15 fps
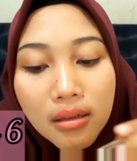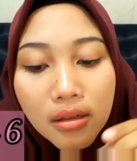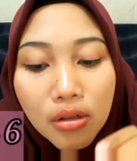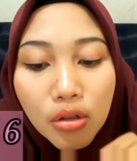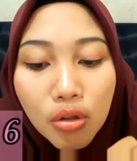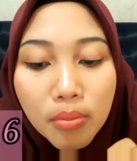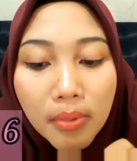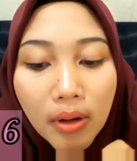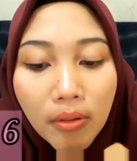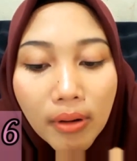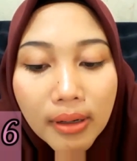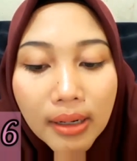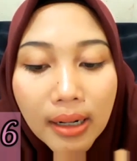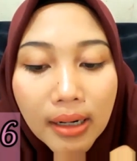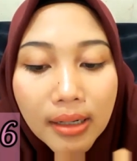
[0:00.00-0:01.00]
merubah
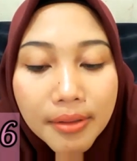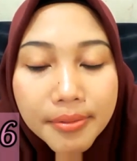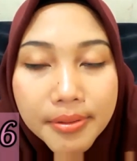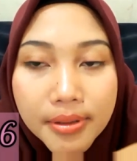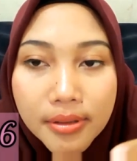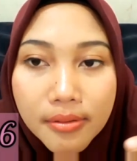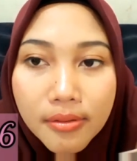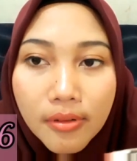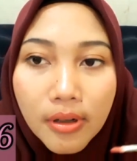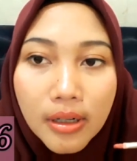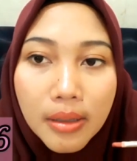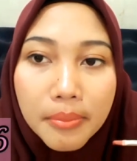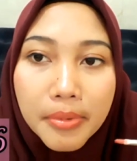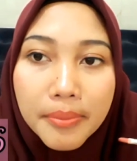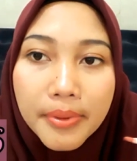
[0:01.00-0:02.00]
warna lips warna
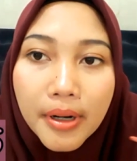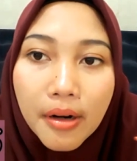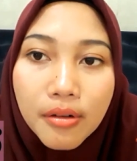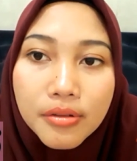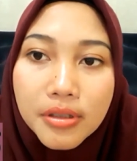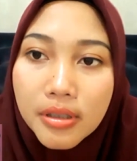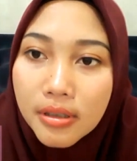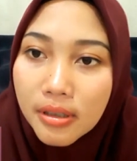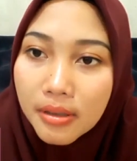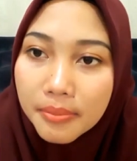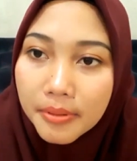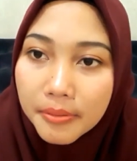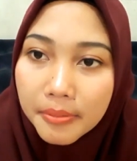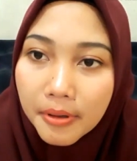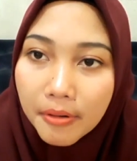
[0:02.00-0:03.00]
bibir aku jadi
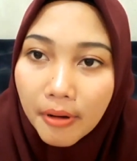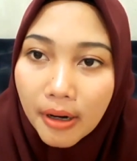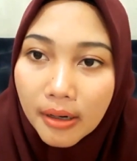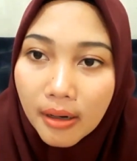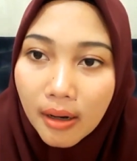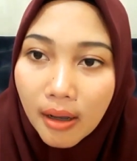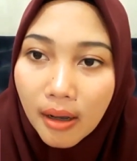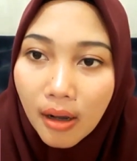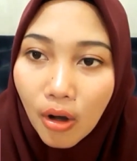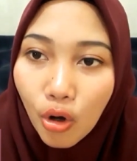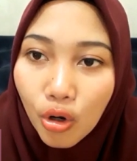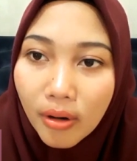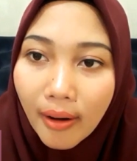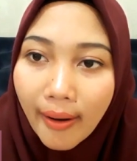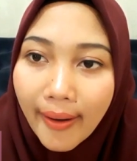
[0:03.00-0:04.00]
lebih berwarna
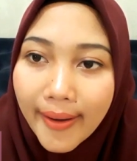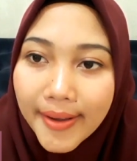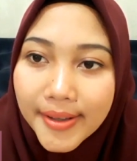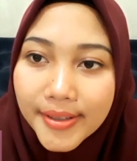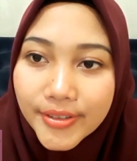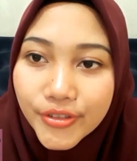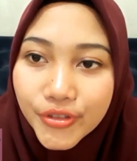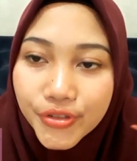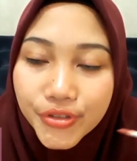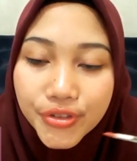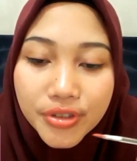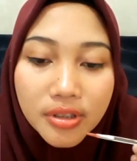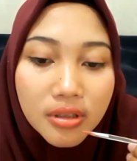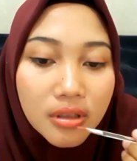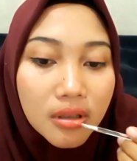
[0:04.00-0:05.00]
orange
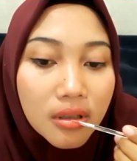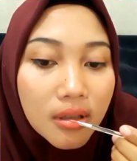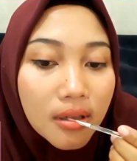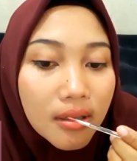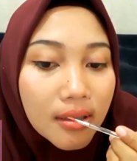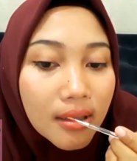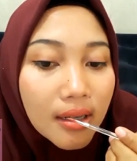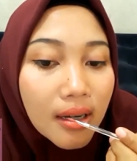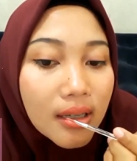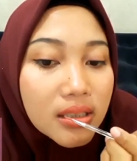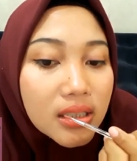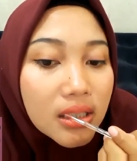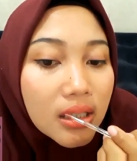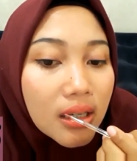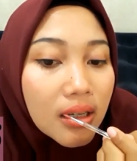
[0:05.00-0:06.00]
itu enggak
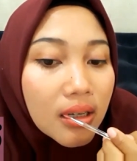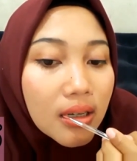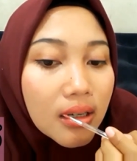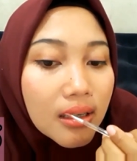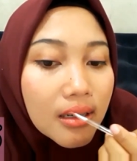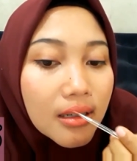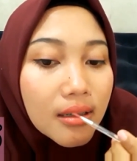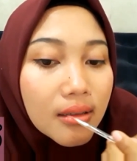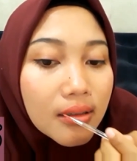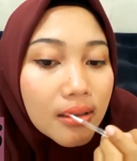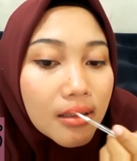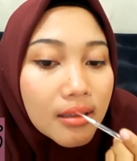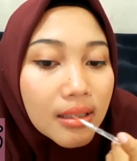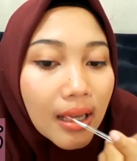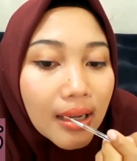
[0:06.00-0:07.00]
sih
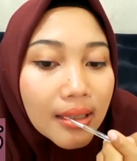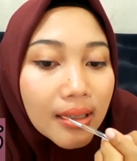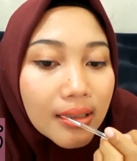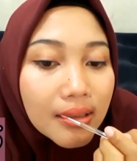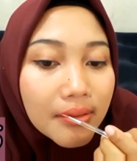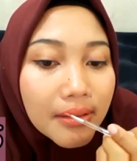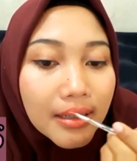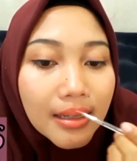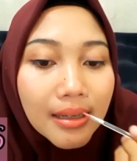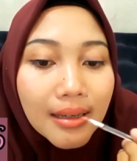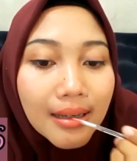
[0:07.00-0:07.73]
menurut kalian gimana